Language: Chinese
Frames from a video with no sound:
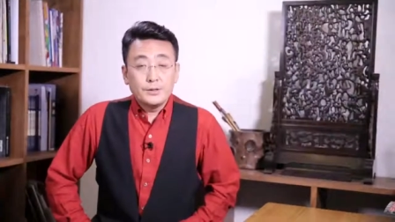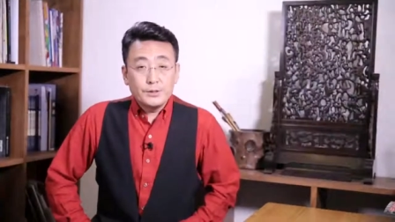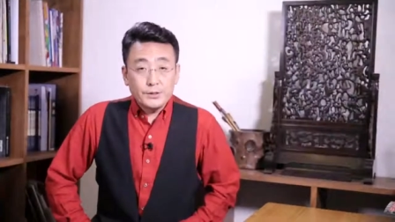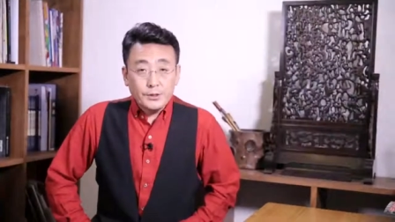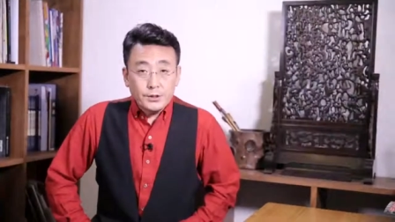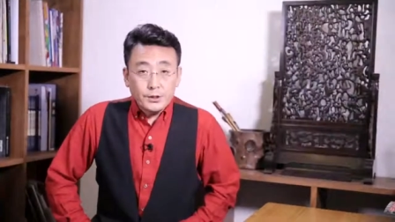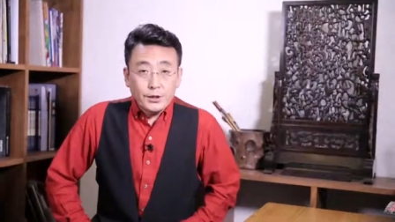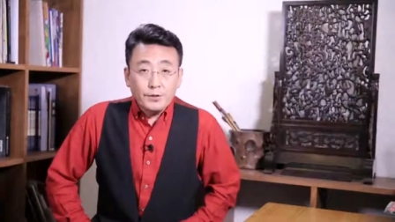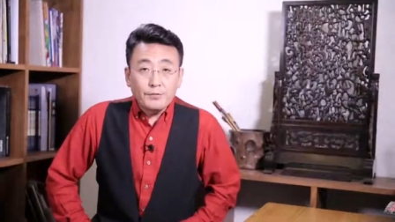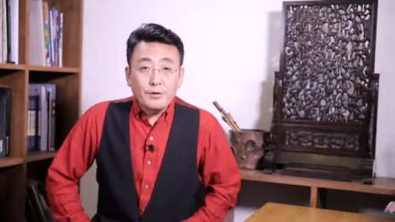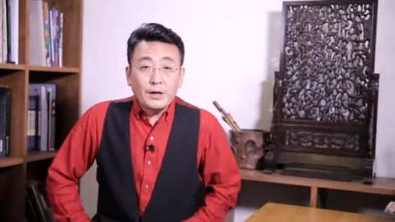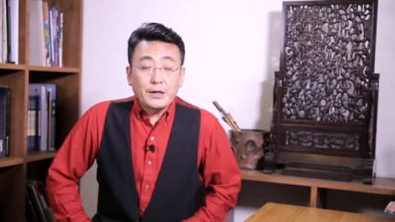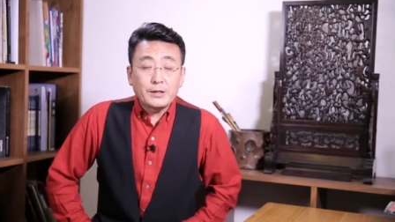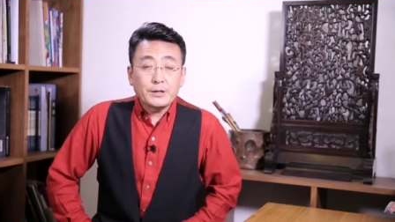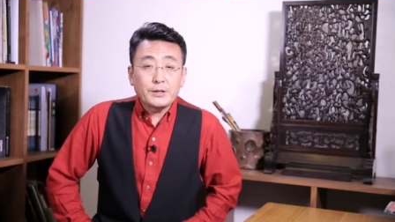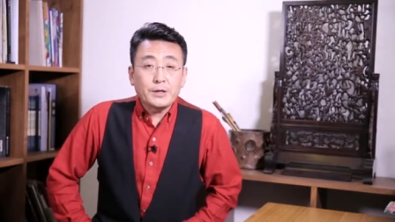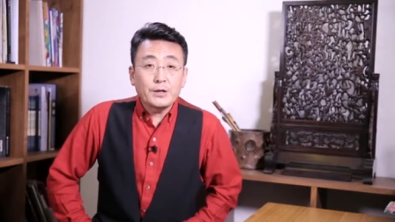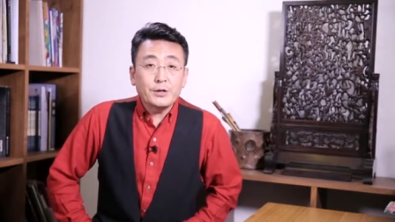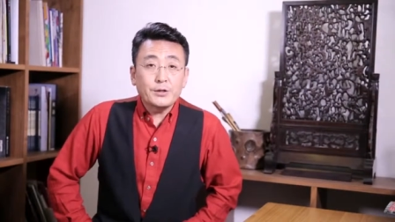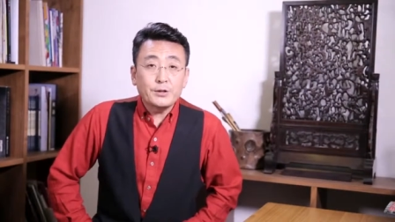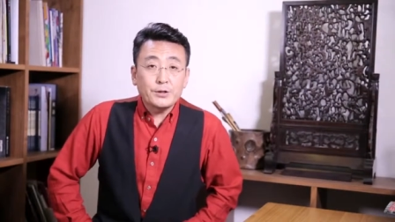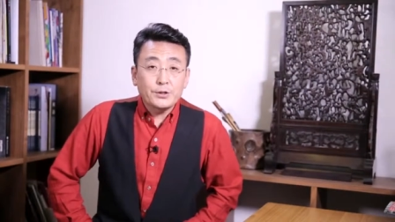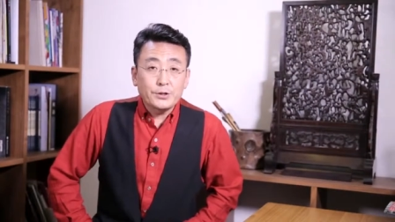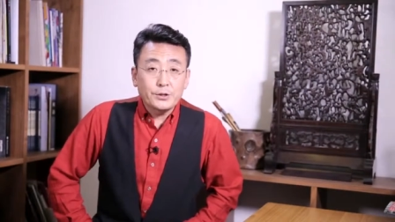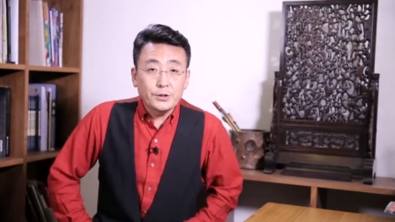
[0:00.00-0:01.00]
今天晚
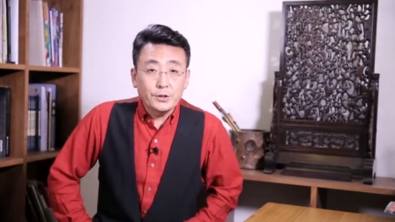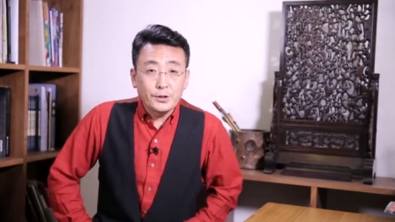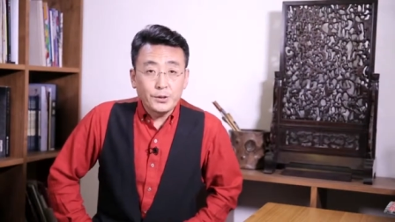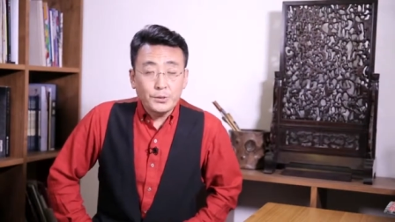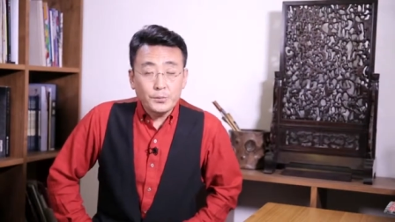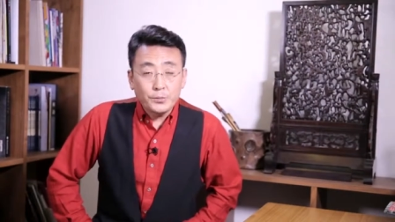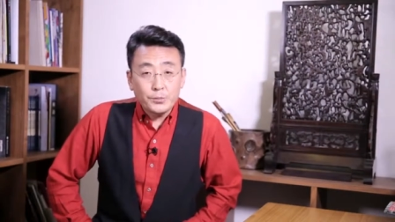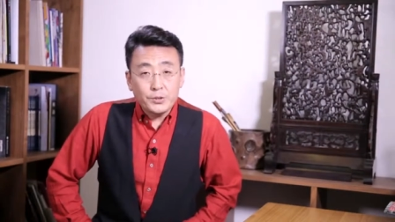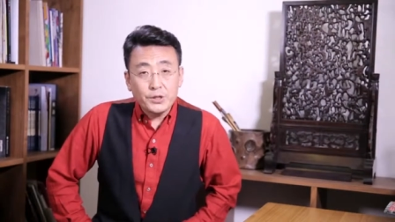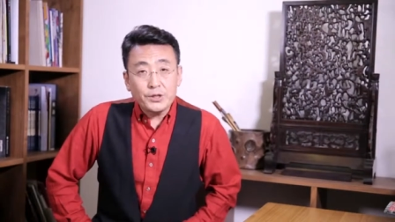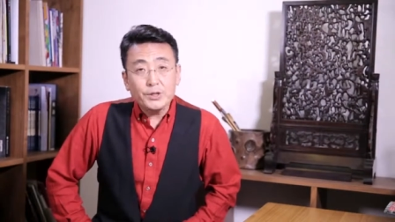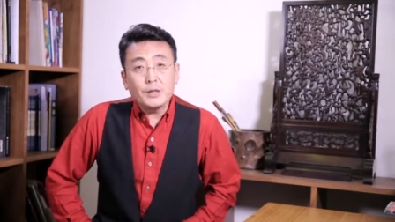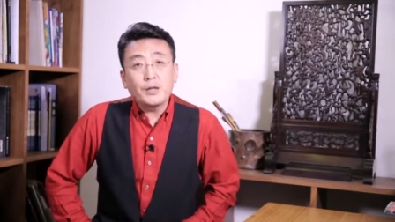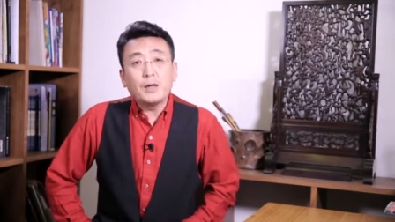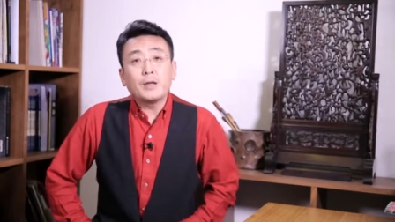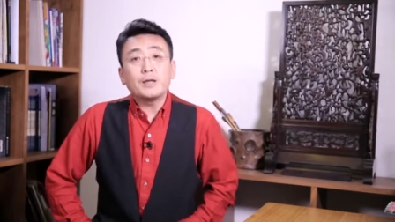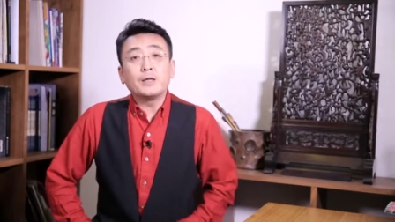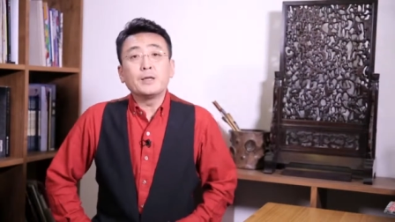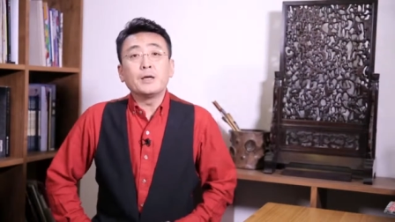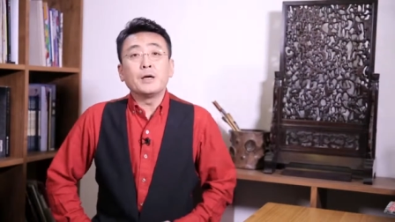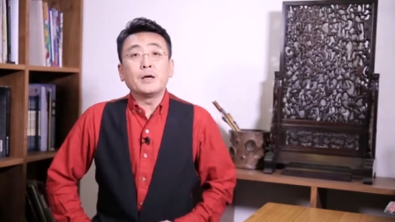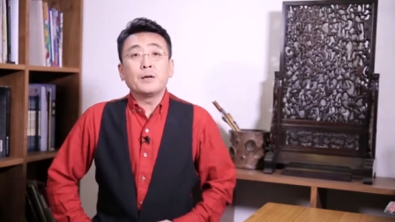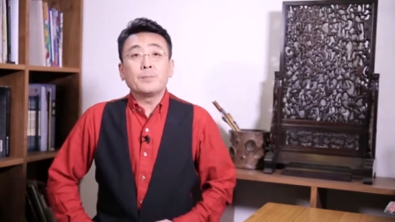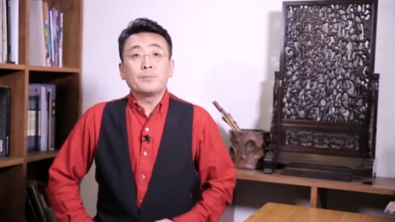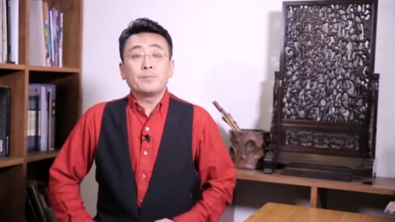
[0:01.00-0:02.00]
上是平安
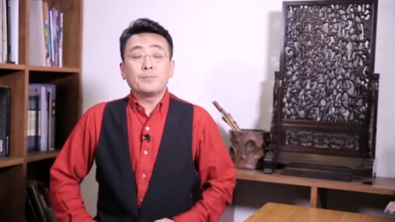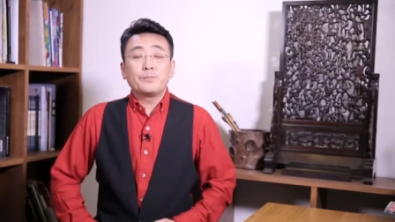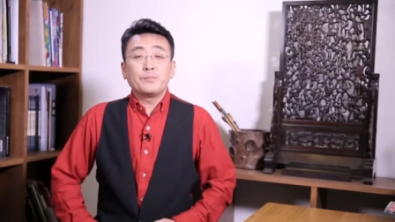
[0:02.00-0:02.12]
夜，